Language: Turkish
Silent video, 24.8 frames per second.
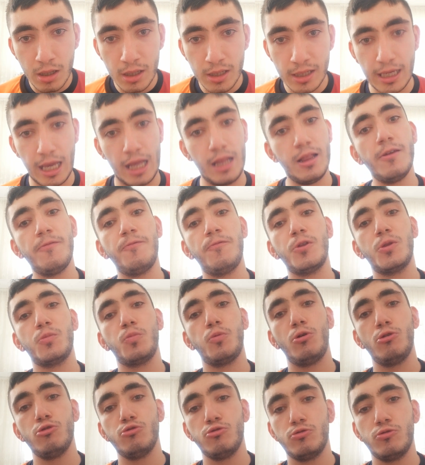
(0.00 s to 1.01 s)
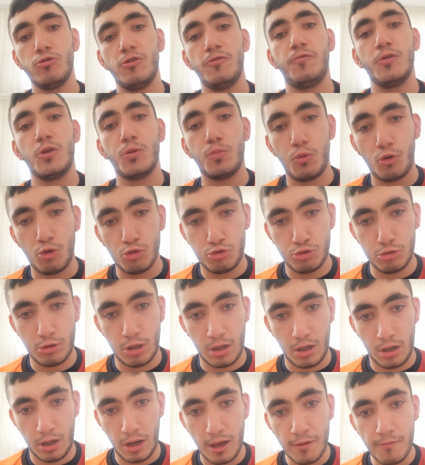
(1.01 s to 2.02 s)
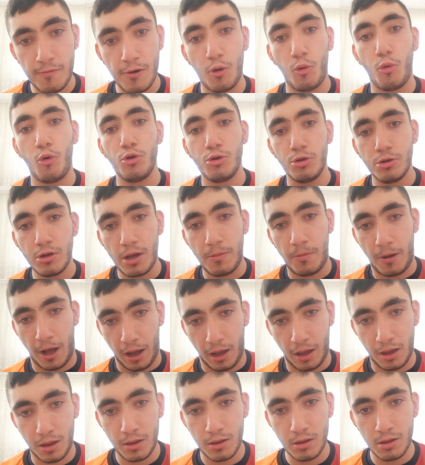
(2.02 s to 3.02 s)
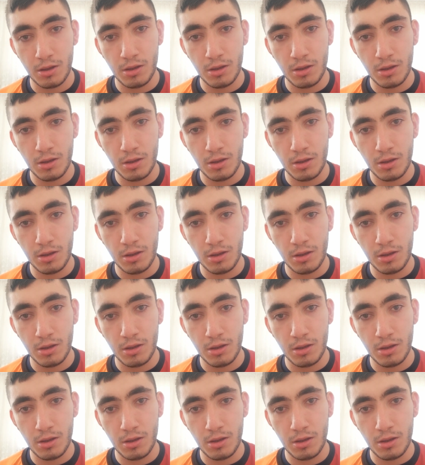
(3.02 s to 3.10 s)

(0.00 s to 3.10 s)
kendi futbol e, futbolcularına ve oyununa bak.